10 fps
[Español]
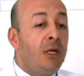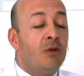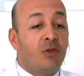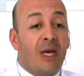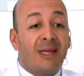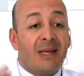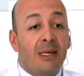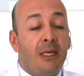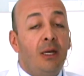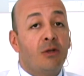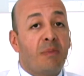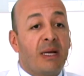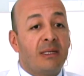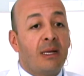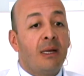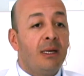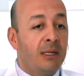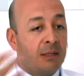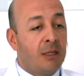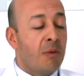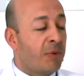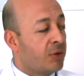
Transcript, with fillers: y nos deja tranquilos para hacer este tipo de